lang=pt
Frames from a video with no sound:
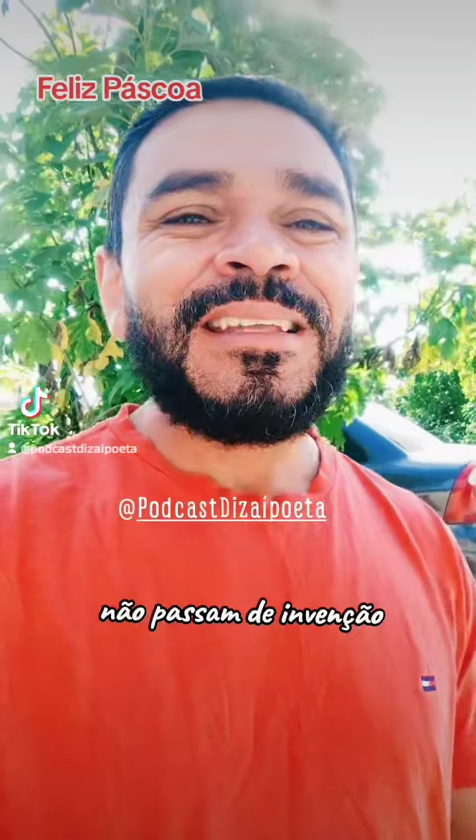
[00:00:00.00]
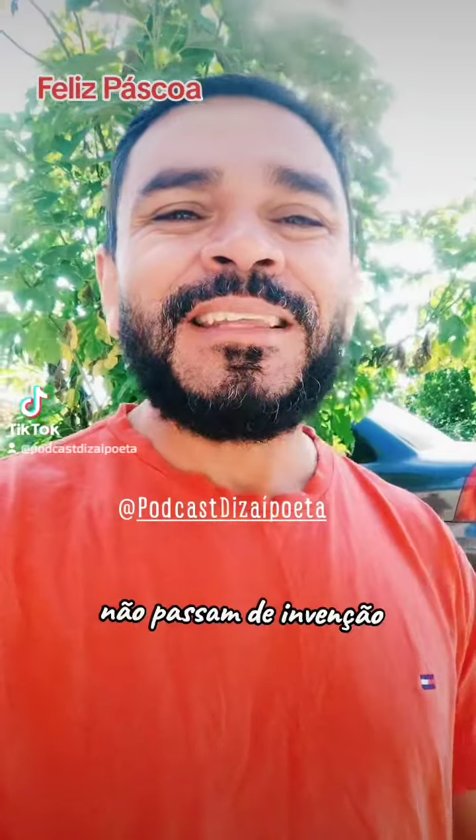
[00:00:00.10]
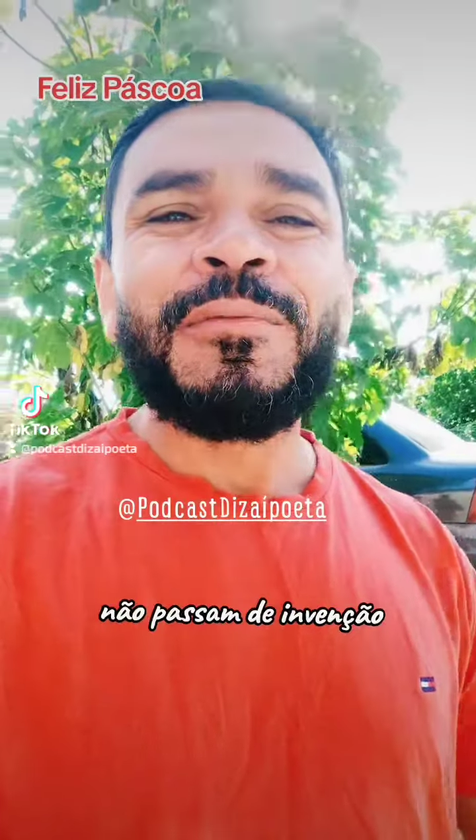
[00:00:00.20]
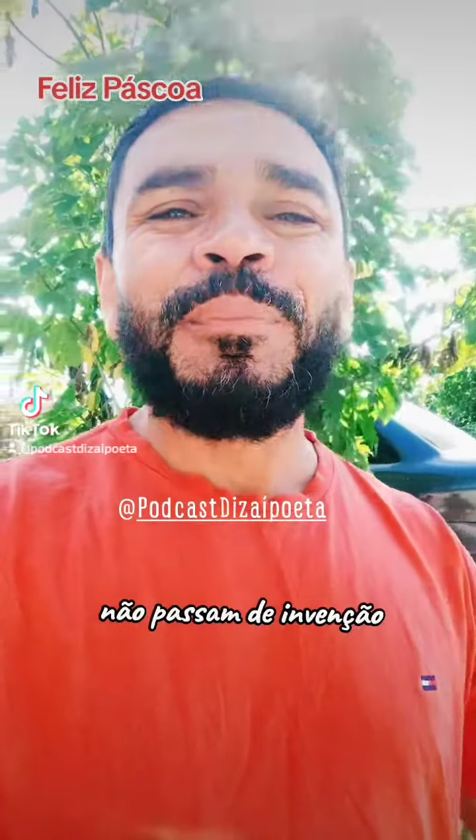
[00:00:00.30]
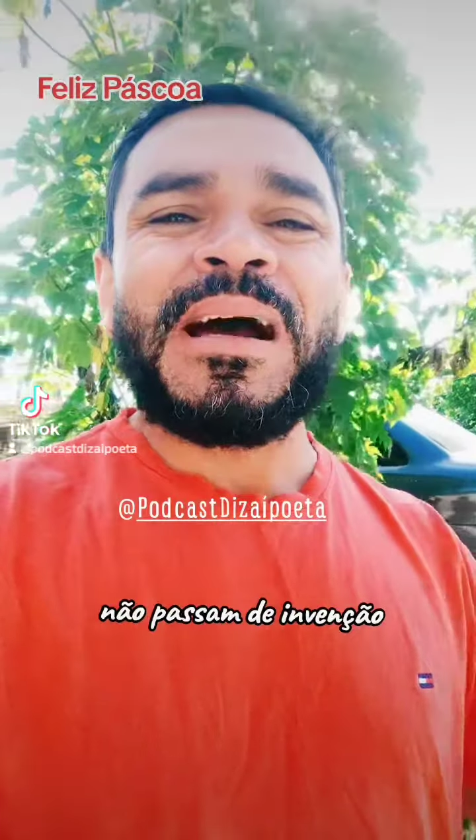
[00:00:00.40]

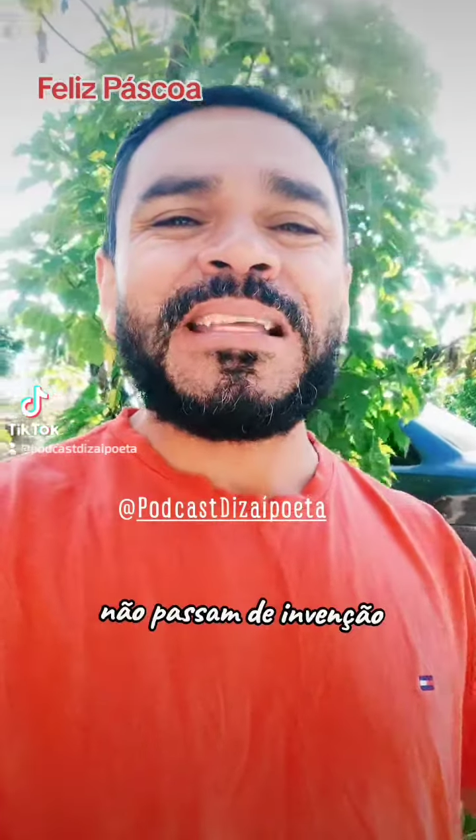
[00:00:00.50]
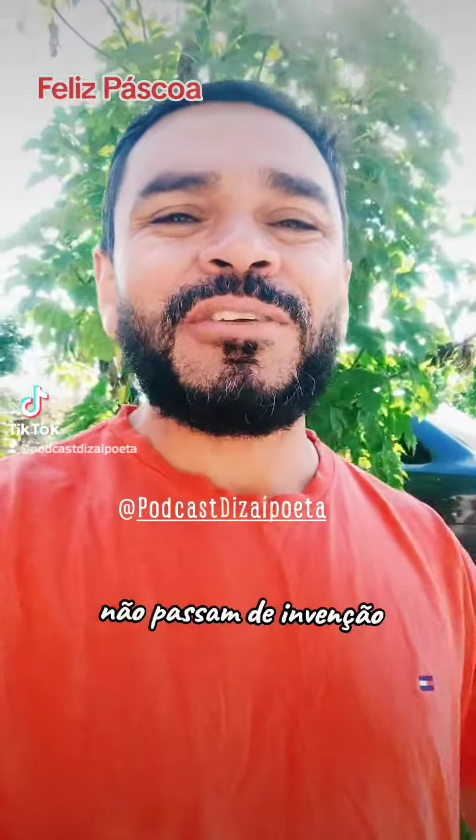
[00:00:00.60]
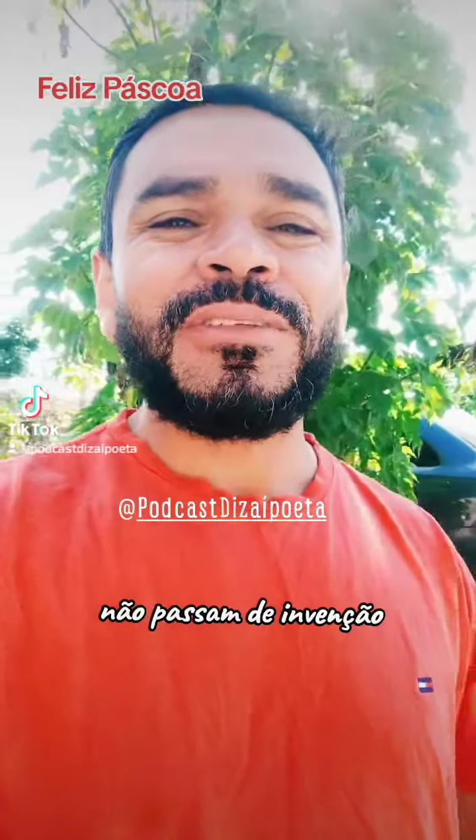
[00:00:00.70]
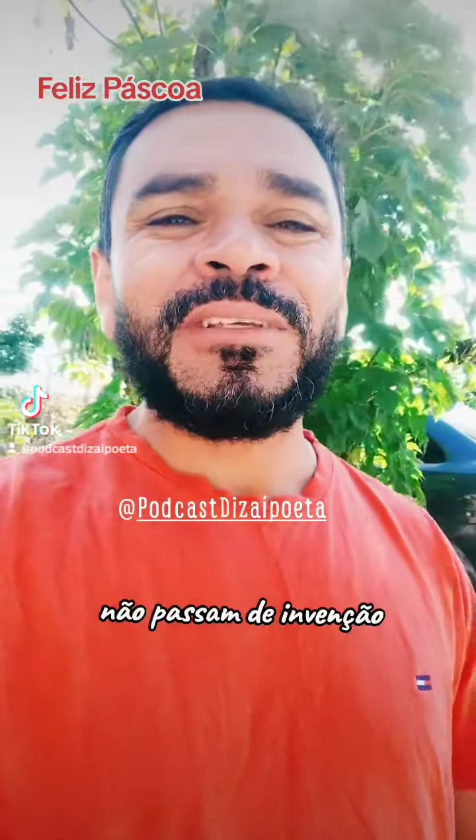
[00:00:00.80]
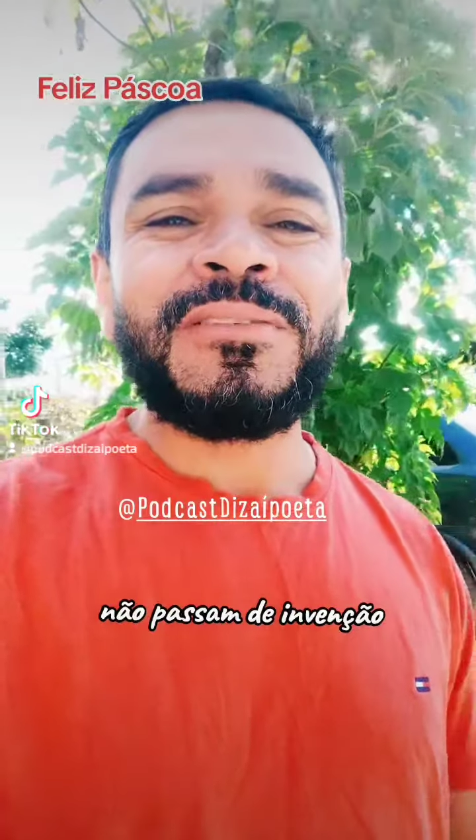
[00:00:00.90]
não
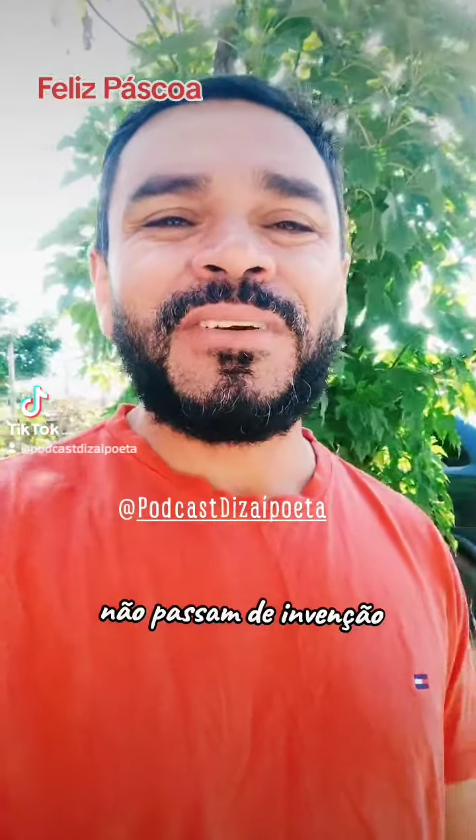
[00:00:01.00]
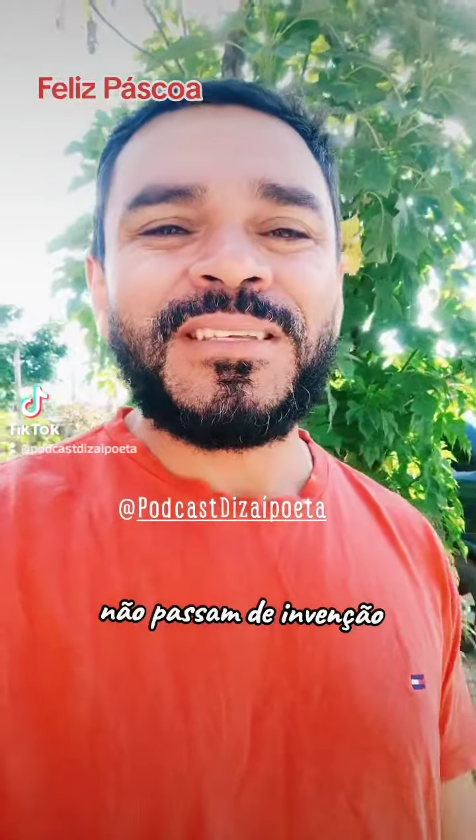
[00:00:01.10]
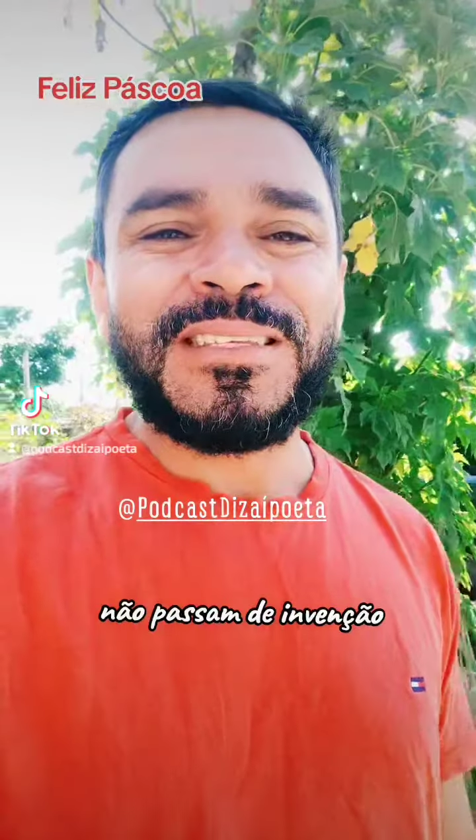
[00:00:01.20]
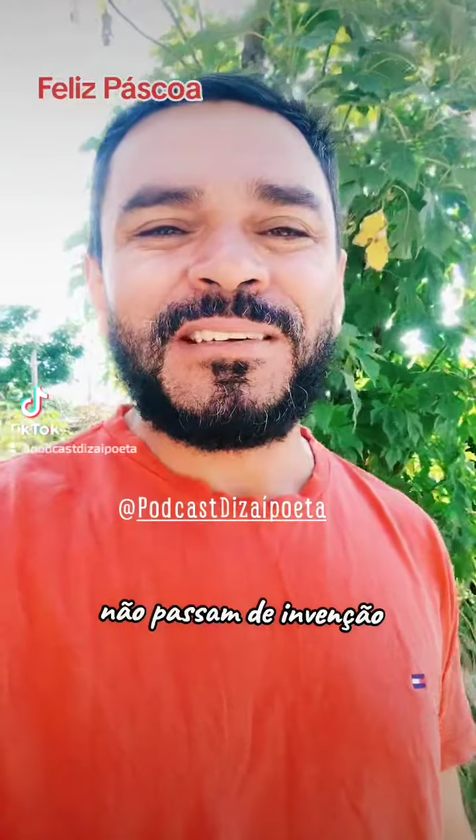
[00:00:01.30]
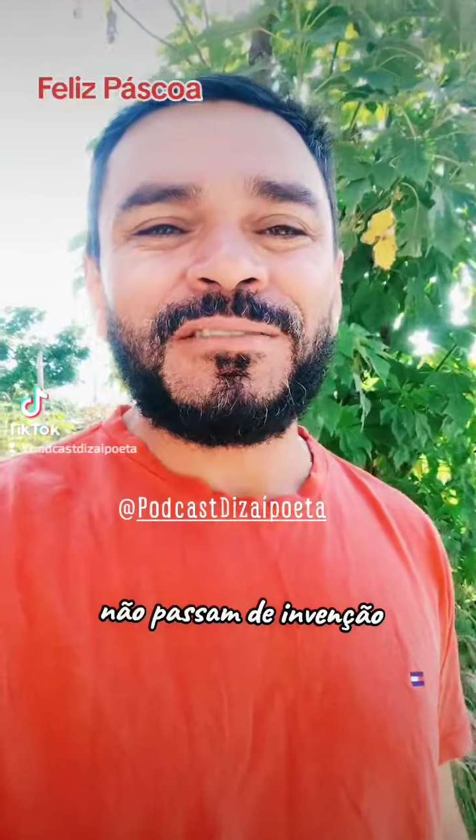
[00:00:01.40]
passam de
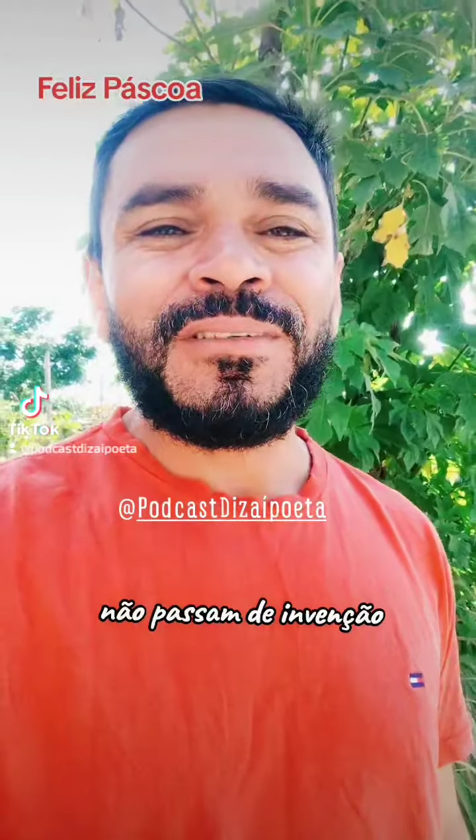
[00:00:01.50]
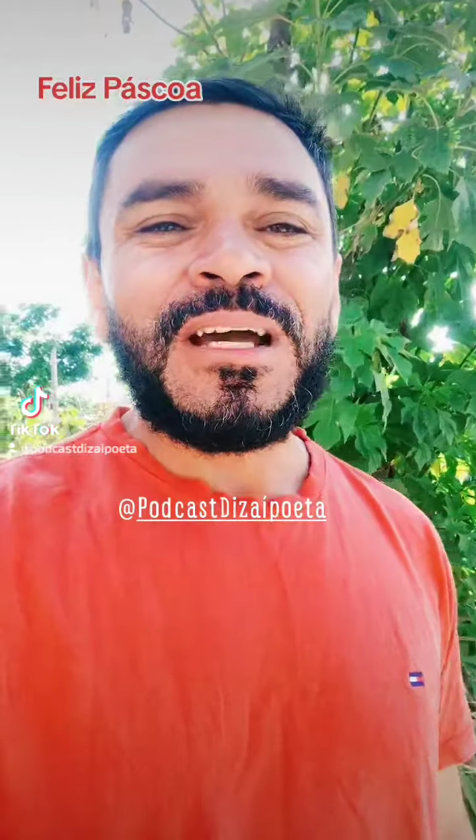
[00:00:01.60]
invenção